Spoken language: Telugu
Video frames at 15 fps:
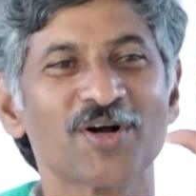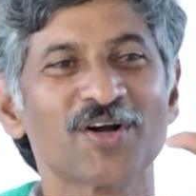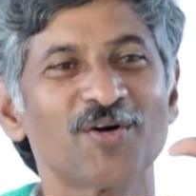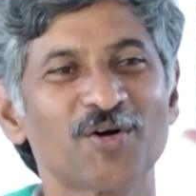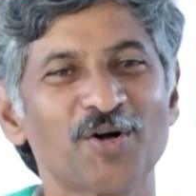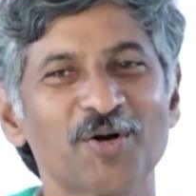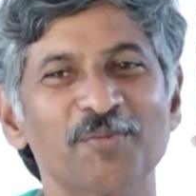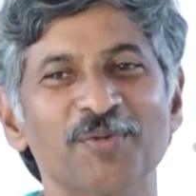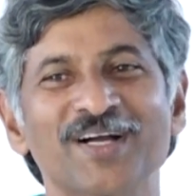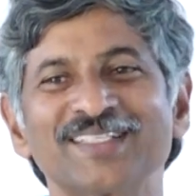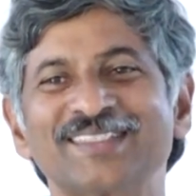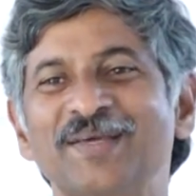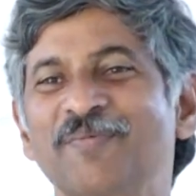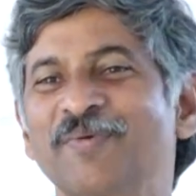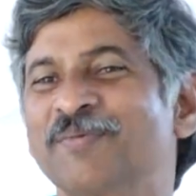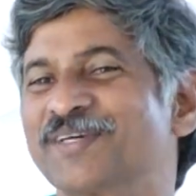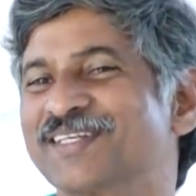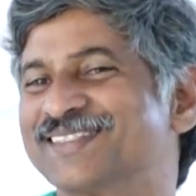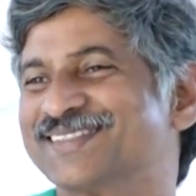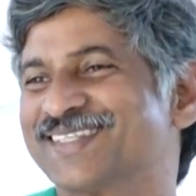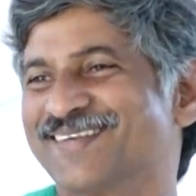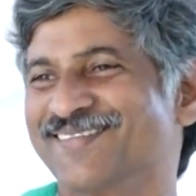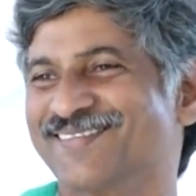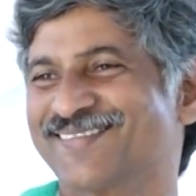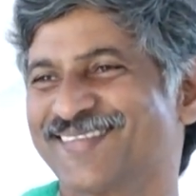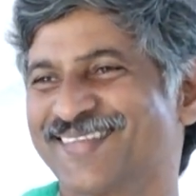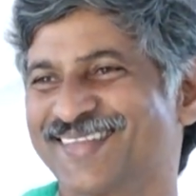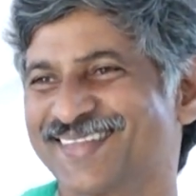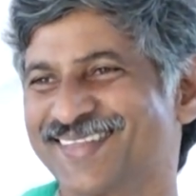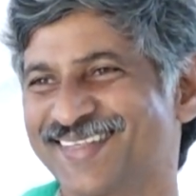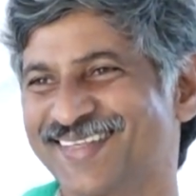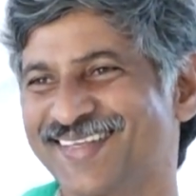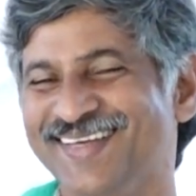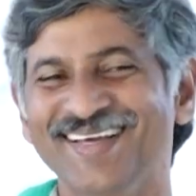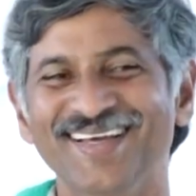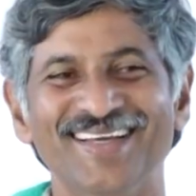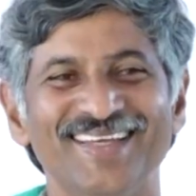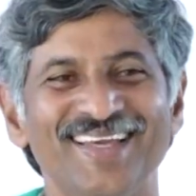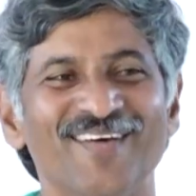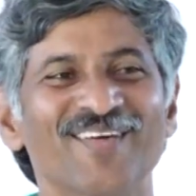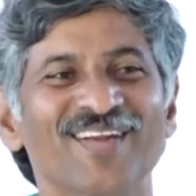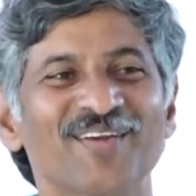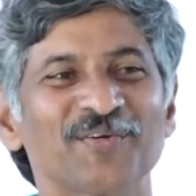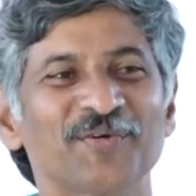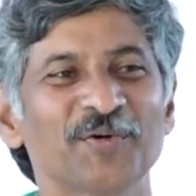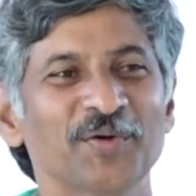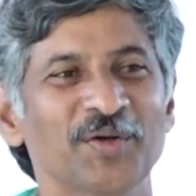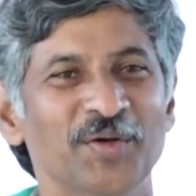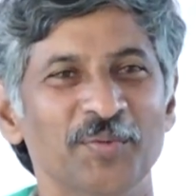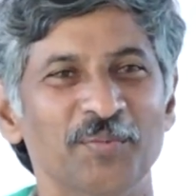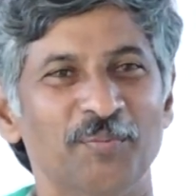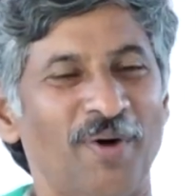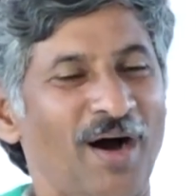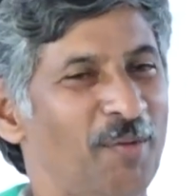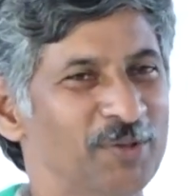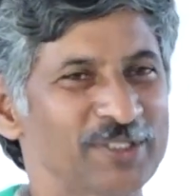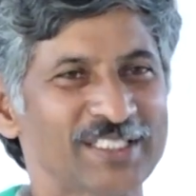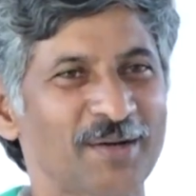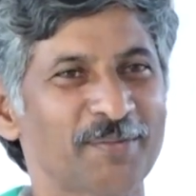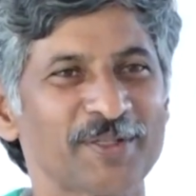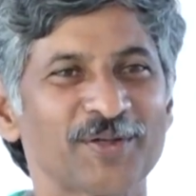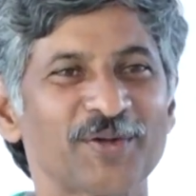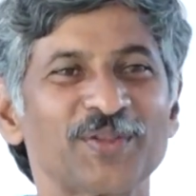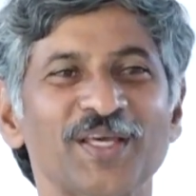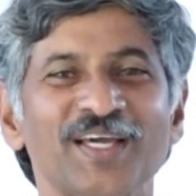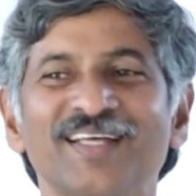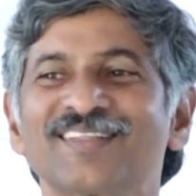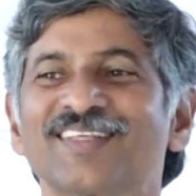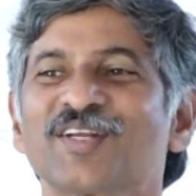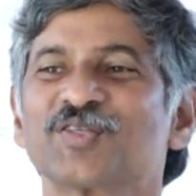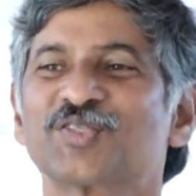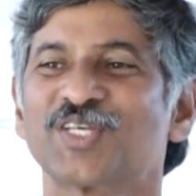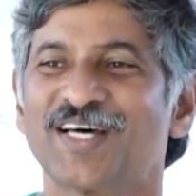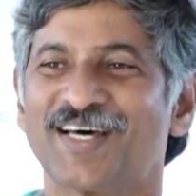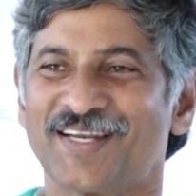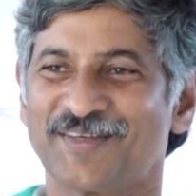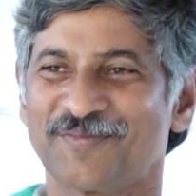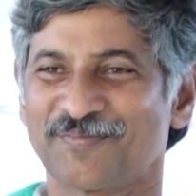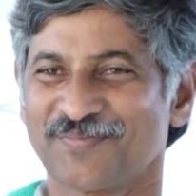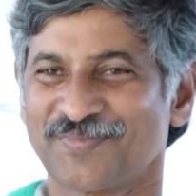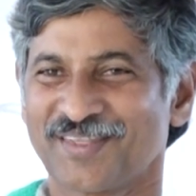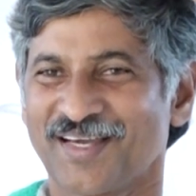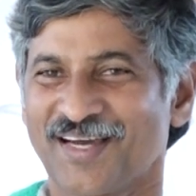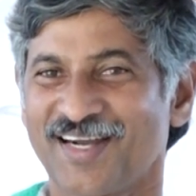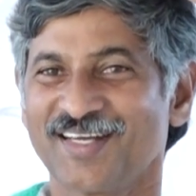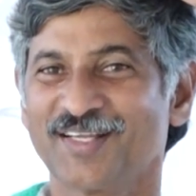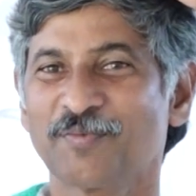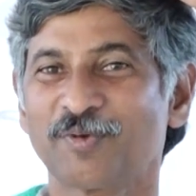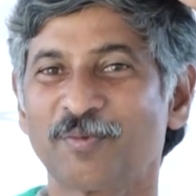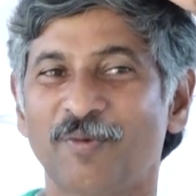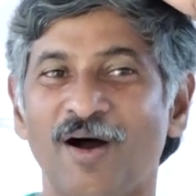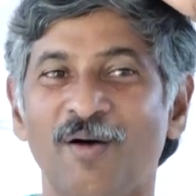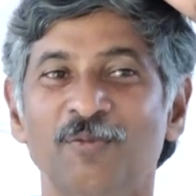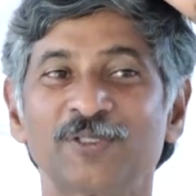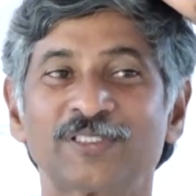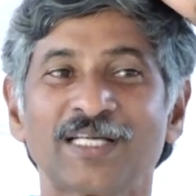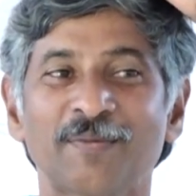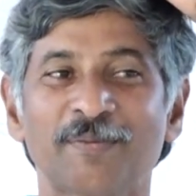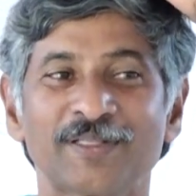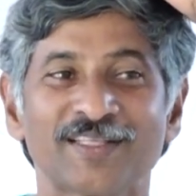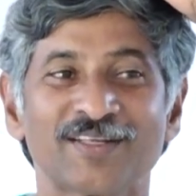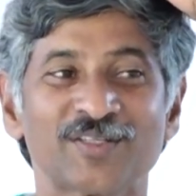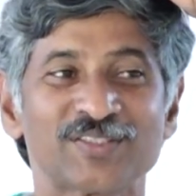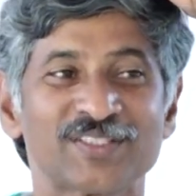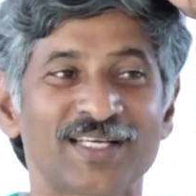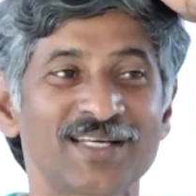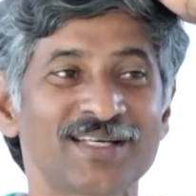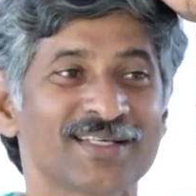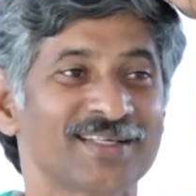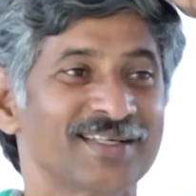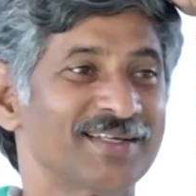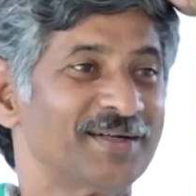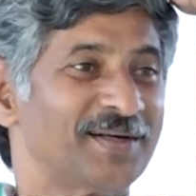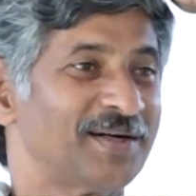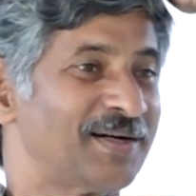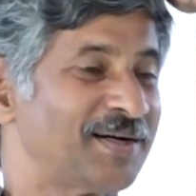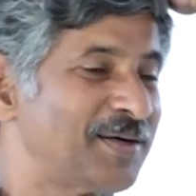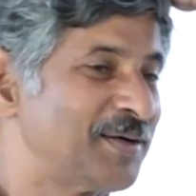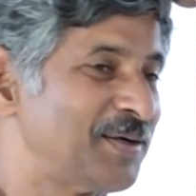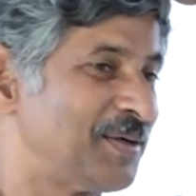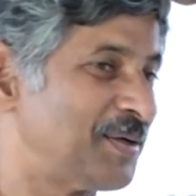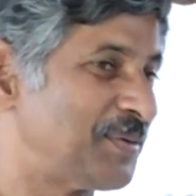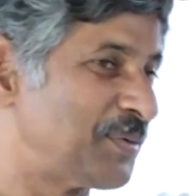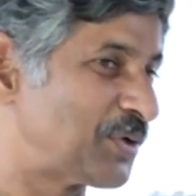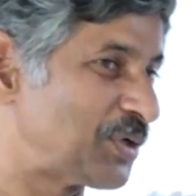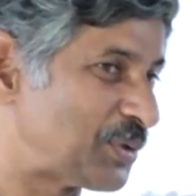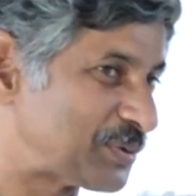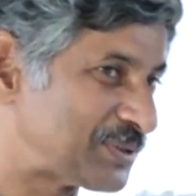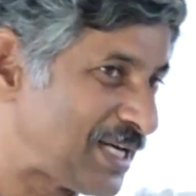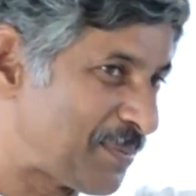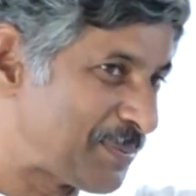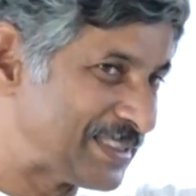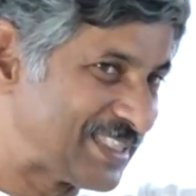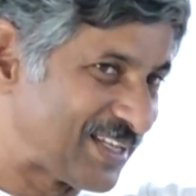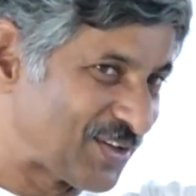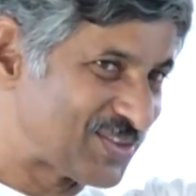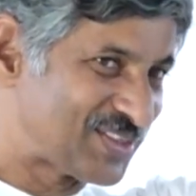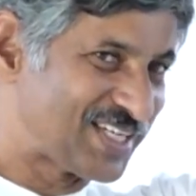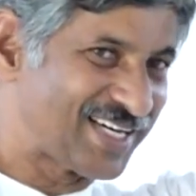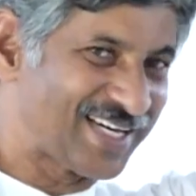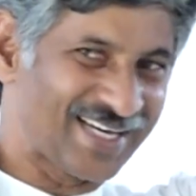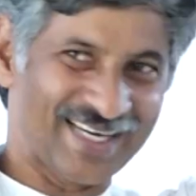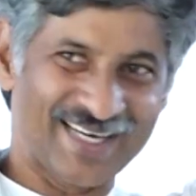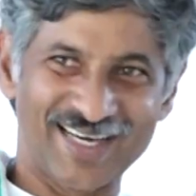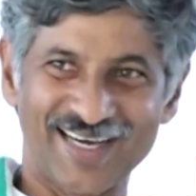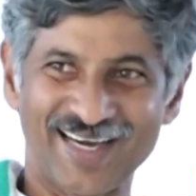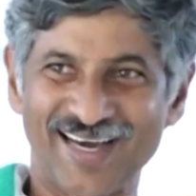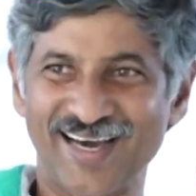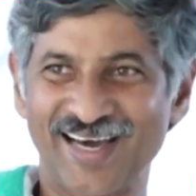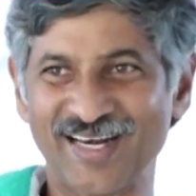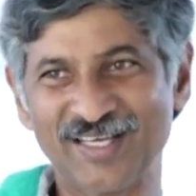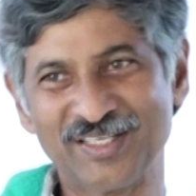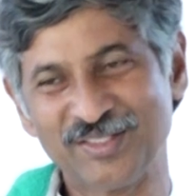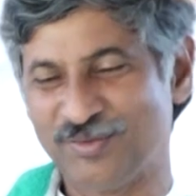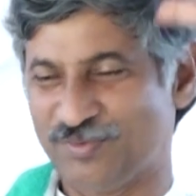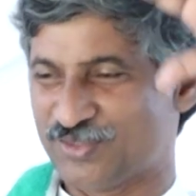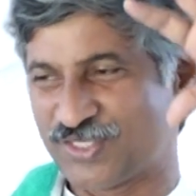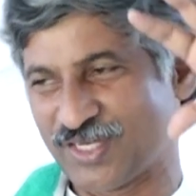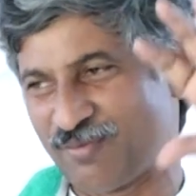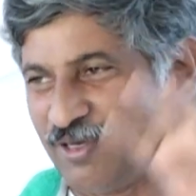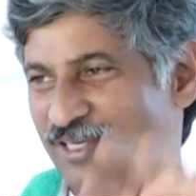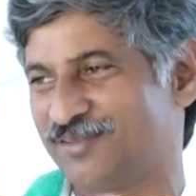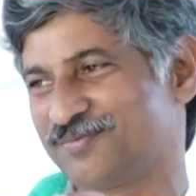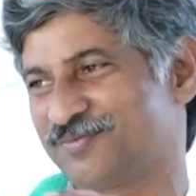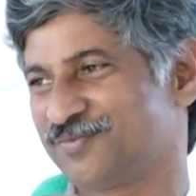మొక్క ఒక్కొక్క మొక్క చెప్పి ముగించాను ఏమన్నారు మామూలు చేపలు దొరుకుతాయిగా తినొచ్చా అని అంటే ఇప్పుడు మామూలు చేపలు తినొచ్చా ఇంకో చేపలు తినొద్దా అనేది విషయమే